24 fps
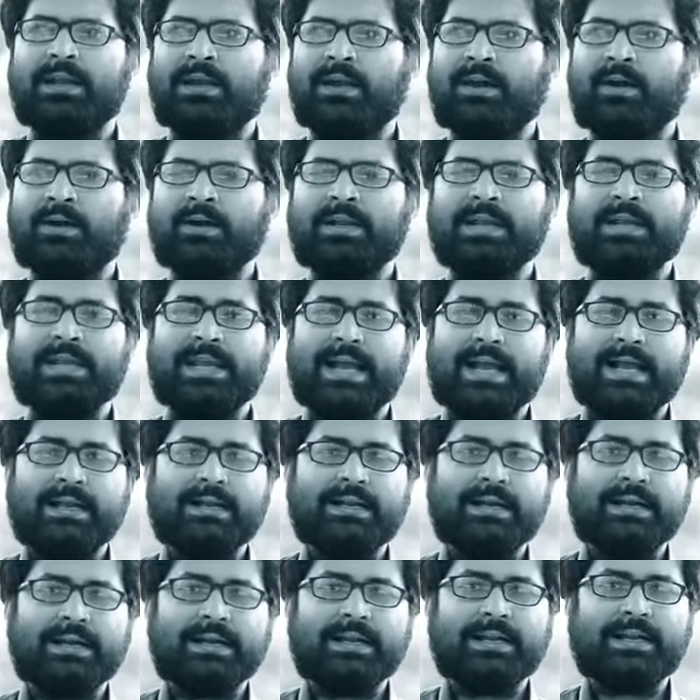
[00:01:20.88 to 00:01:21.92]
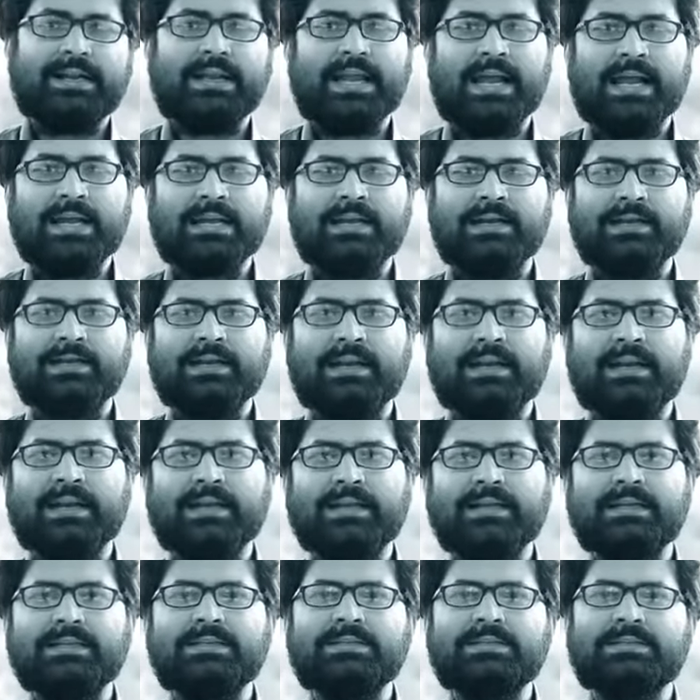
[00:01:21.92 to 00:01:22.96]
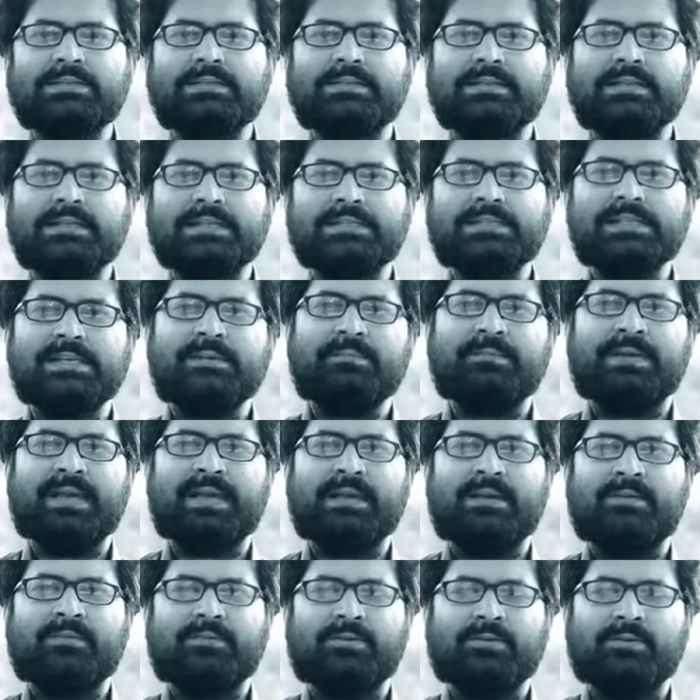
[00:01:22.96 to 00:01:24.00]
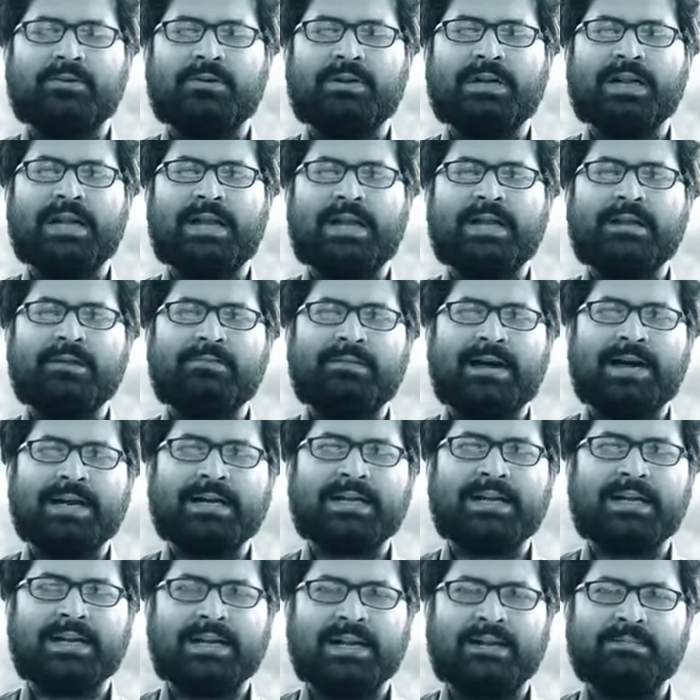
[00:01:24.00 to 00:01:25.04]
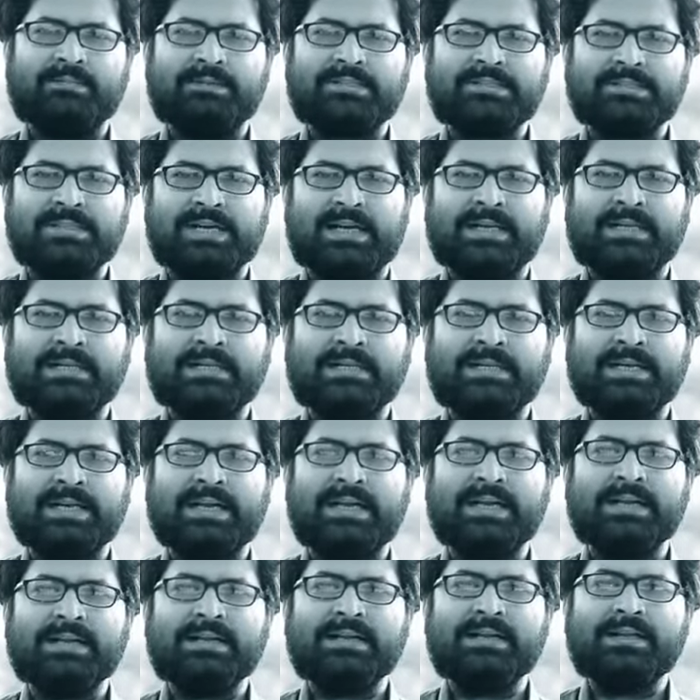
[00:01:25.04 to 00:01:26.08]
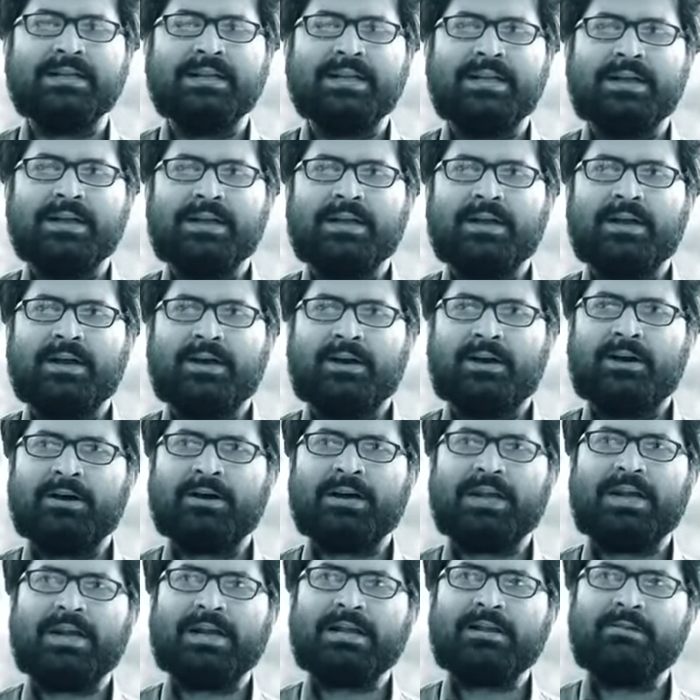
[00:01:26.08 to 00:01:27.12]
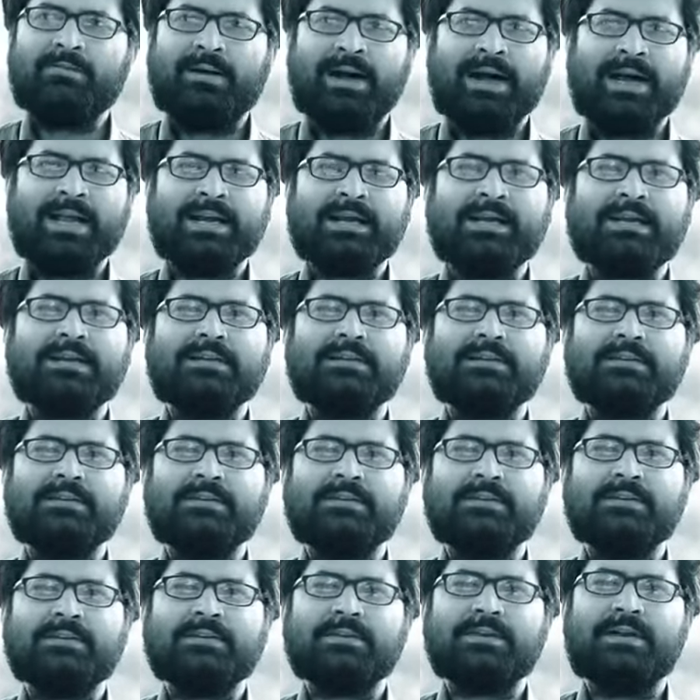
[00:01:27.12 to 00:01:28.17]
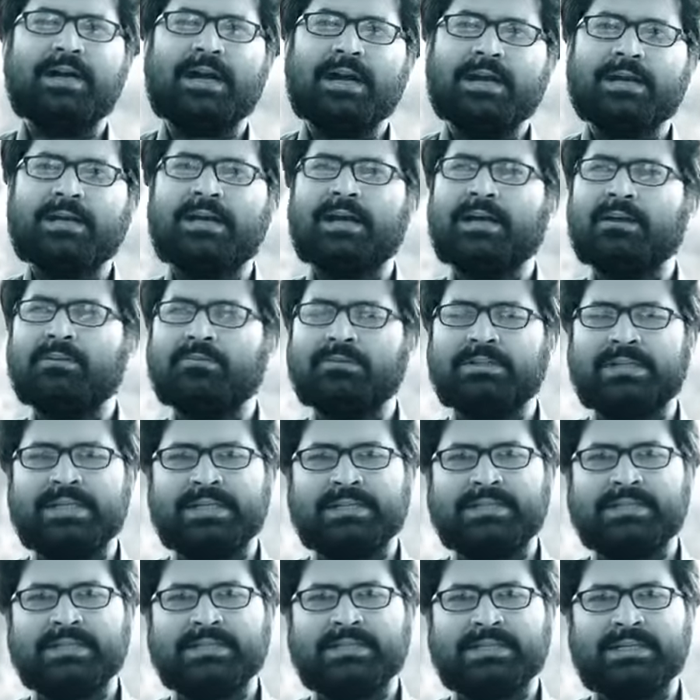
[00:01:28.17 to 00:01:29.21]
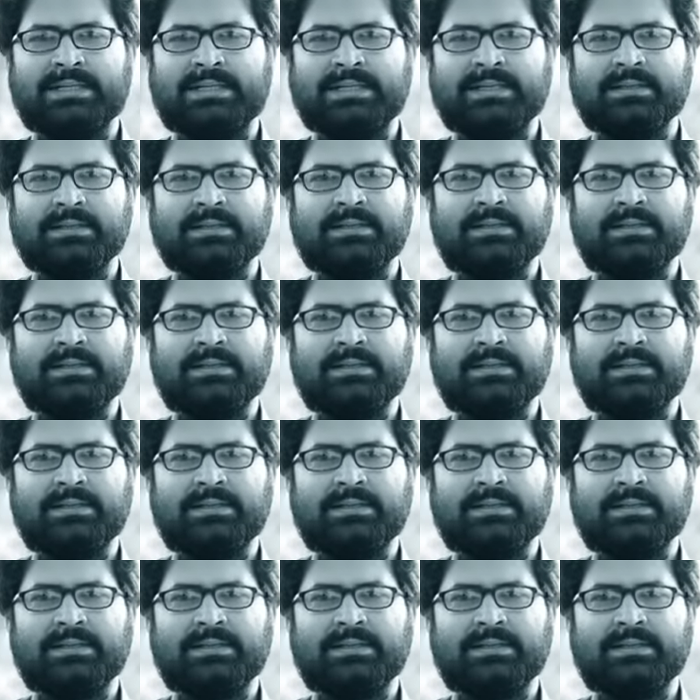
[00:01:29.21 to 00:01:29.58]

और क्या करें क्या ना करें इस इसी में उन्होंने अखबार का काम स्टार्ट किया और अखबार घर घर वो देते थे